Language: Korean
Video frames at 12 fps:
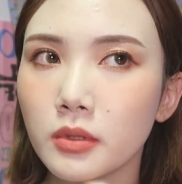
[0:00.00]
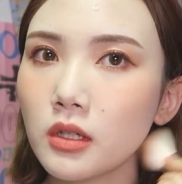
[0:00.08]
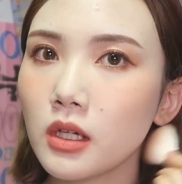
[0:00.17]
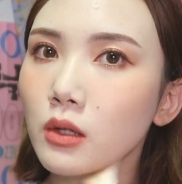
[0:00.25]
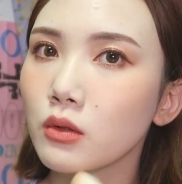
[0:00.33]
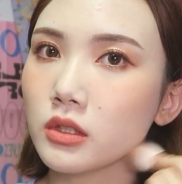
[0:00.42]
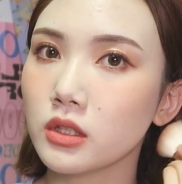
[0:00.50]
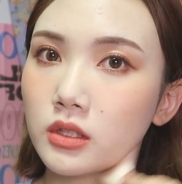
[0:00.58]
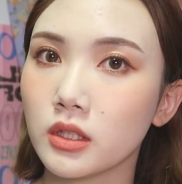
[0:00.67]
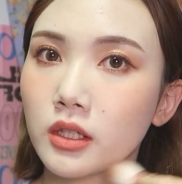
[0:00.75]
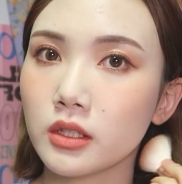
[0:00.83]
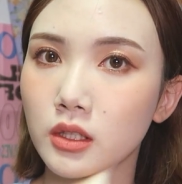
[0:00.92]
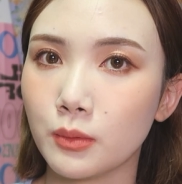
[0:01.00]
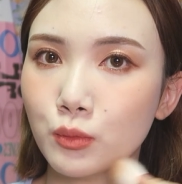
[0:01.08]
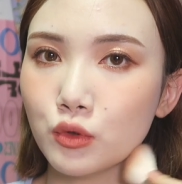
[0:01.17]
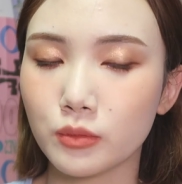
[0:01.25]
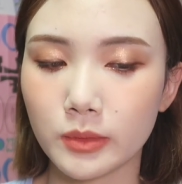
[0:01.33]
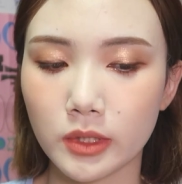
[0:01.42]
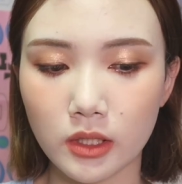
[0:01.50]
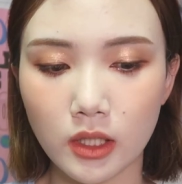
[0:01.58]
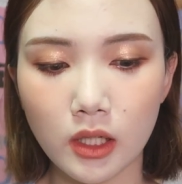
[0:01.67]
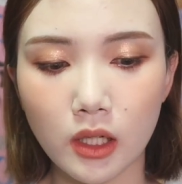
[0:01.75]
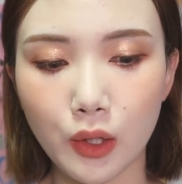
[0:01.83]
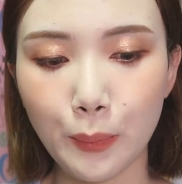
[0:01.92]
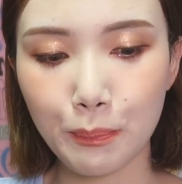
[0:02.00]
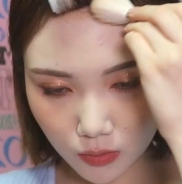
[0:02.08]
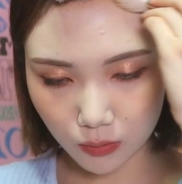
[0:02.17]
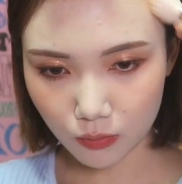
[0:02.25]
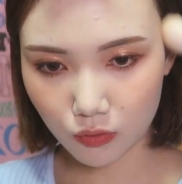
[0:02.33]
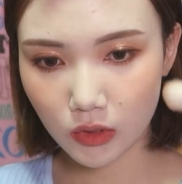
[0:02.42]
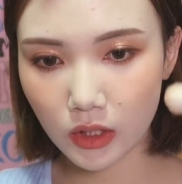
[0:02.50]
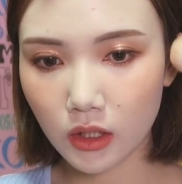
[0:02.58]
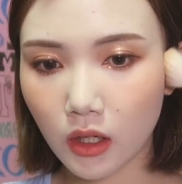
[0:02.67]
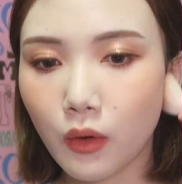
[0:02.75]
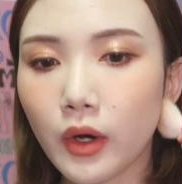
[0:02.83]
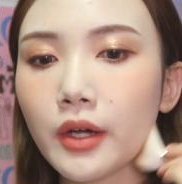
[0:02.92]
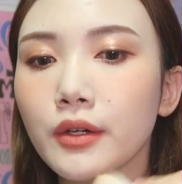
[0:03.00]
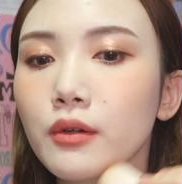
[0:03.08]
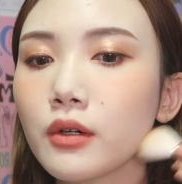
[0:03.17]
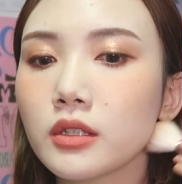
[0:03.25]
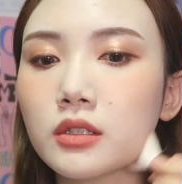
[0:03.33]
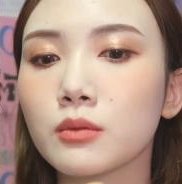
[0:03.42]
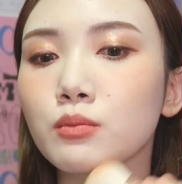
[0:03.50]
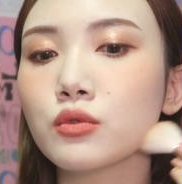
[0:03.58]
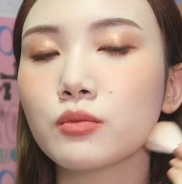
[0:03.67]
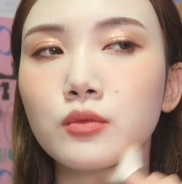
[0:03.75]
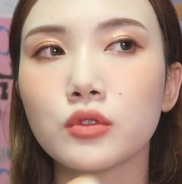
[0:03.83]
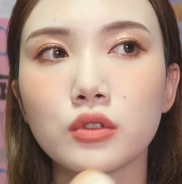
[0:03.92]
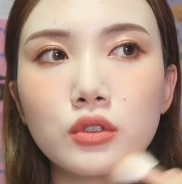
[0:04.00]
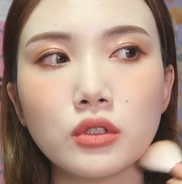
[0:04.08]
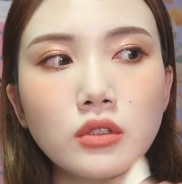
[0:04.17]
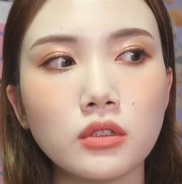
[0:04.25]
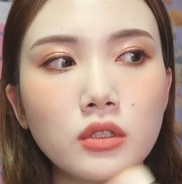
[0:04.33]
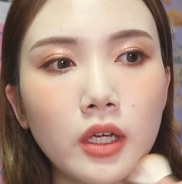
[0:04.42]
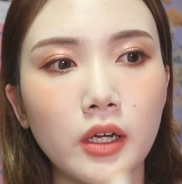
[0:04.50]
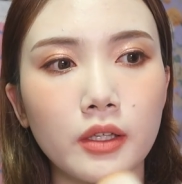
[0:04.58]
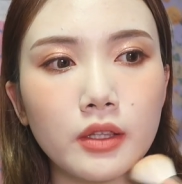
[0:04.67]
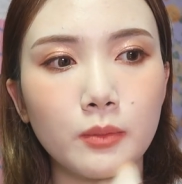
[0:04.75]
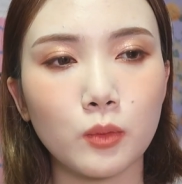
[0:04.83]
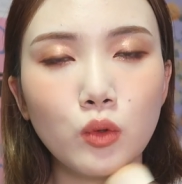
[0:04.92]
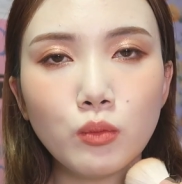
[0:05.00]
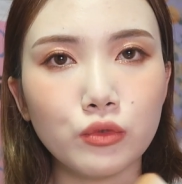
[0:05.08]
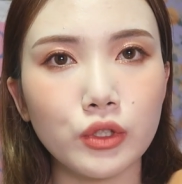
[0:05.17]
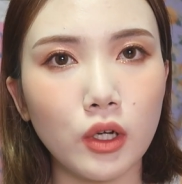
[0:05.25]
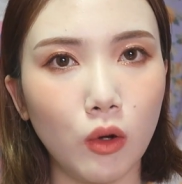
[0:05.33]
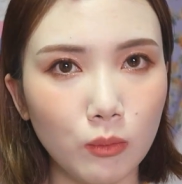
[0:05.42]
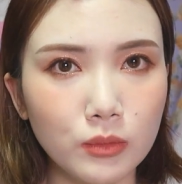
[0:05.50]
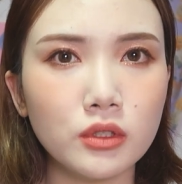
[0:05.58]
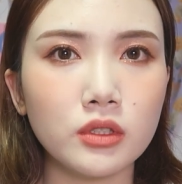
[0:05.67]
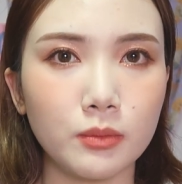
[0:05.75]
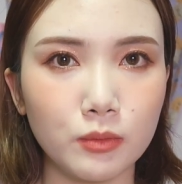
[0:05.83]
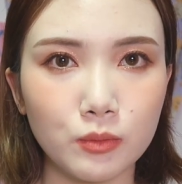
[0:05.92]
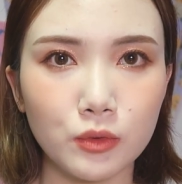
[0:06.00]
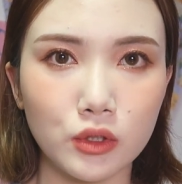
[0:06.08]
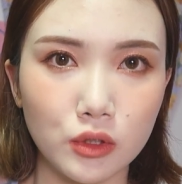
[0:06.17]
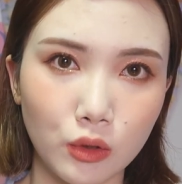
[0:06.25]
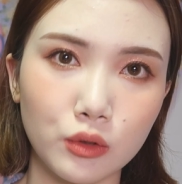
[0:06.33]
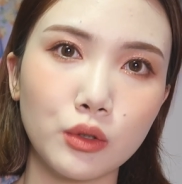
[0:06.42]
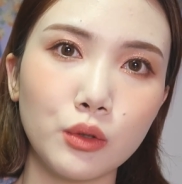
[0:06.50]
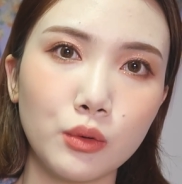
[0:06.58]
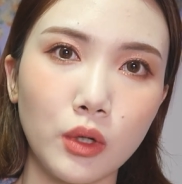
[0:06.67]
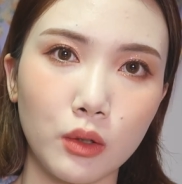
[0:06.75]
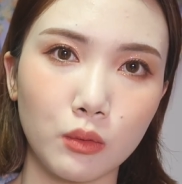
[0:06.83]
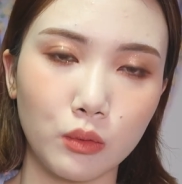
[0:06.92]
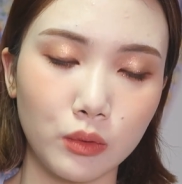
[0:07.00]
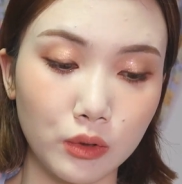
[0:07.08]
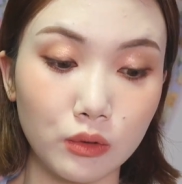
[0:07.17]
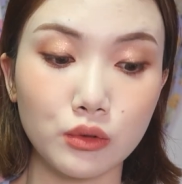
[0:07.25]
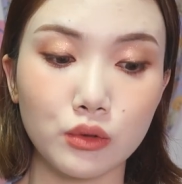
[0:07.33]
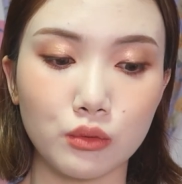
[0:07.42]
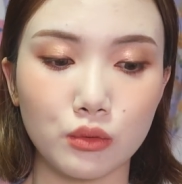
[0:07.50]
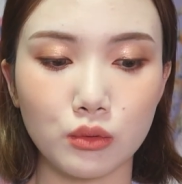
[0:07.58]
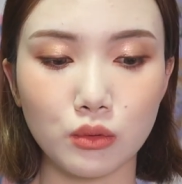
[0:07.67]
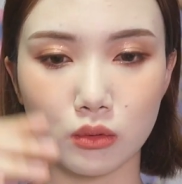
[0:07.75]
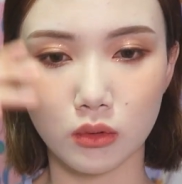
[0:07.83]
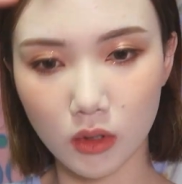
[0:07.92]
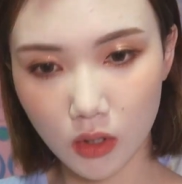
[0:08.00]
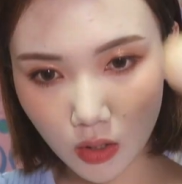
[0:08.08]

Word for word: 플라워 디자인 제품이나 무늬가 화려한 제품들은 잘 안 입고 무늬가 없는 제품들을 더 선호하고 이런 식으로